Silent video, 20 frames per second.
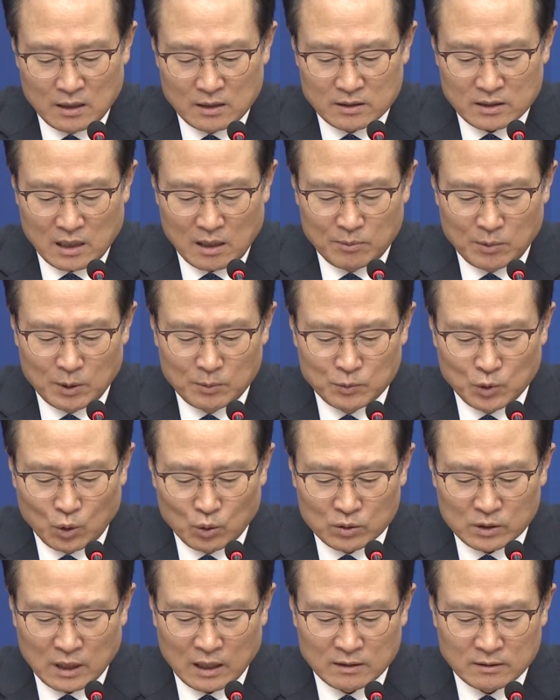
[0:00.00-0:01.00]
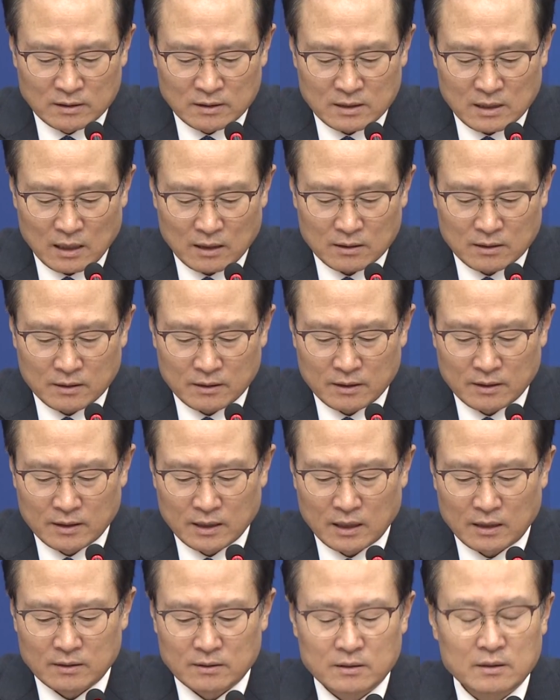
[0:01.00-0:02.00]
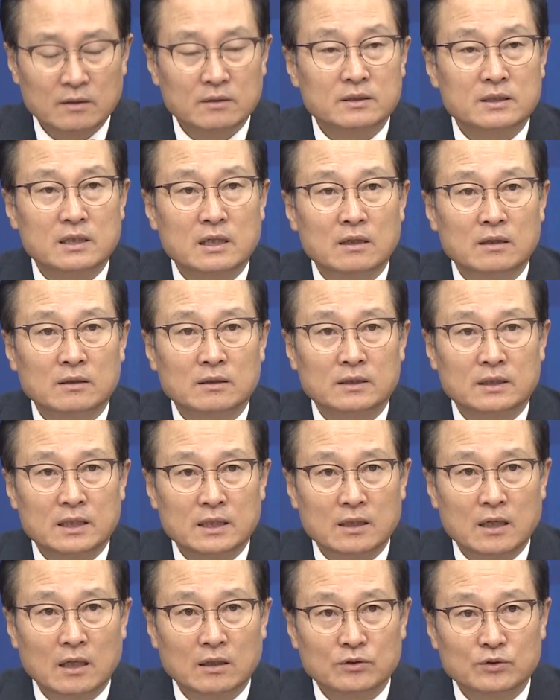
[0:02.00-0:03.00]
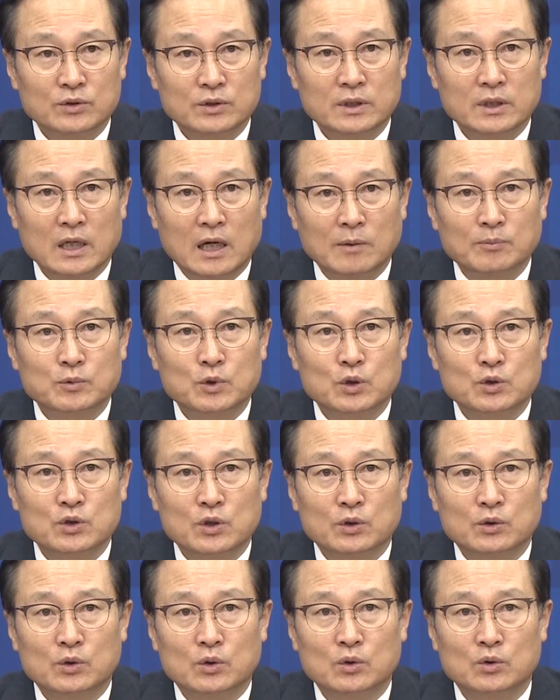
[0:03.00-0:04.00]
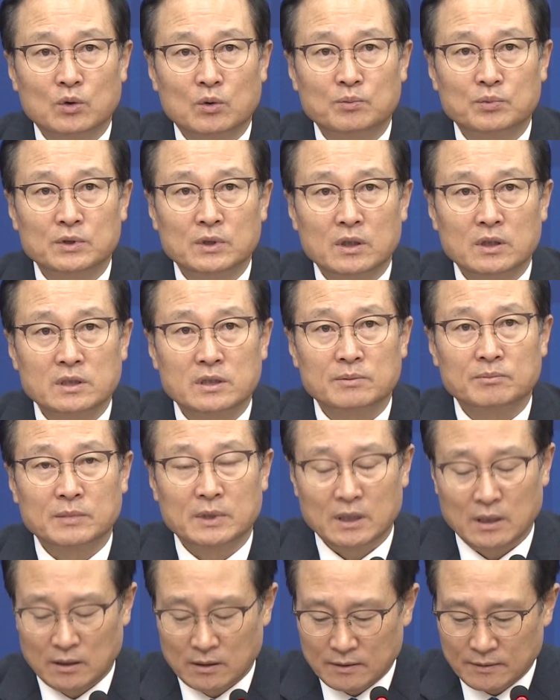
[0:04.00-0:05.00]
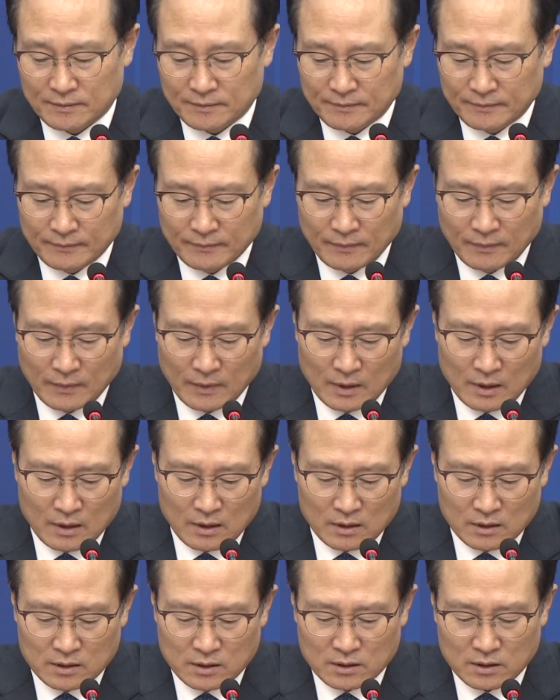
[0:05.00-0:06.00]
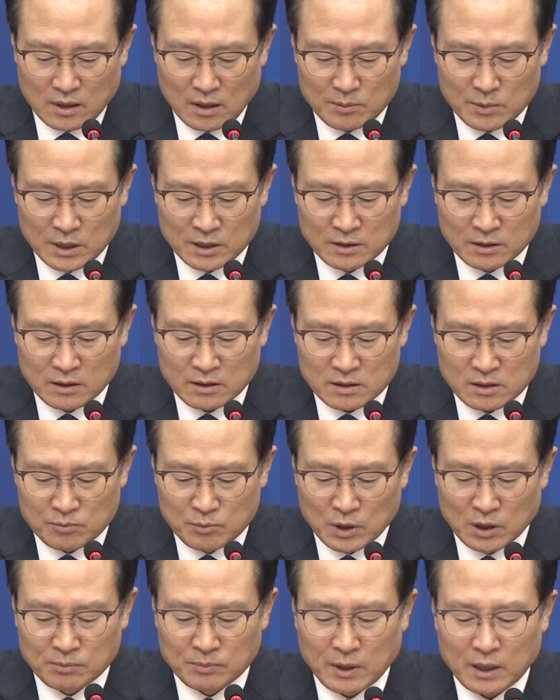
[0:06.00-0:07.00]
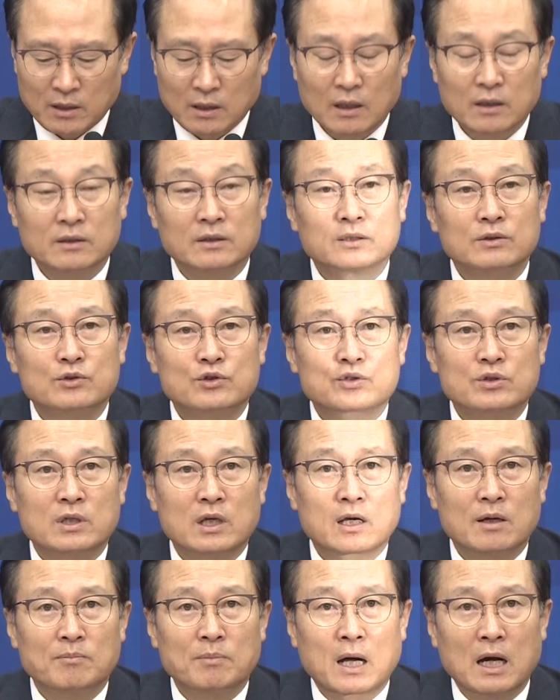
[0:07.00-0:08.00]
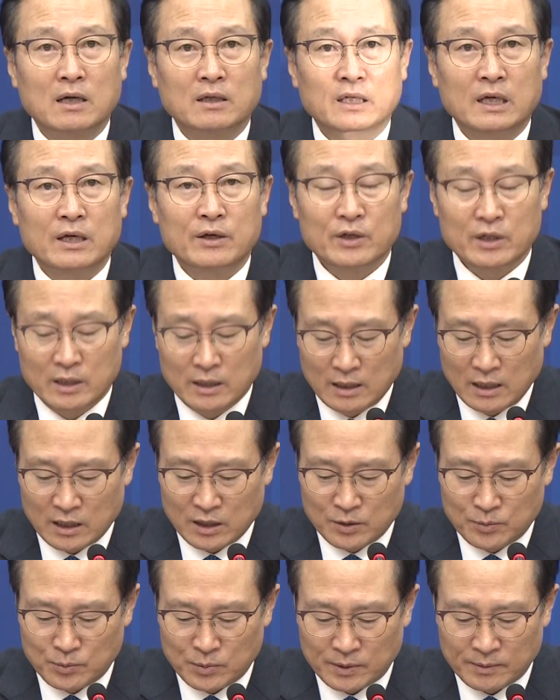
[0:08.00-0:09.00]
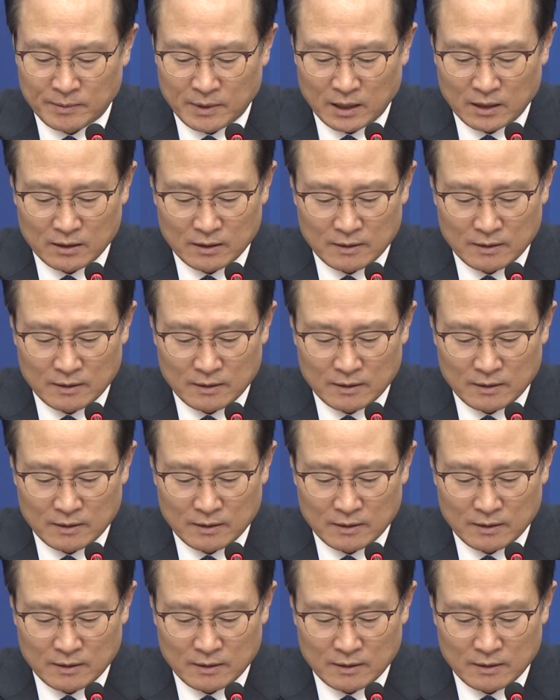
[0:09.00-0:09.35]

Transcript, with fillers: 사법농단 사건에 대한 영장 기각률이 압도적으로 높은 것입니다. 그렇다면 이것은 명백한 수사 방해 행위입니다.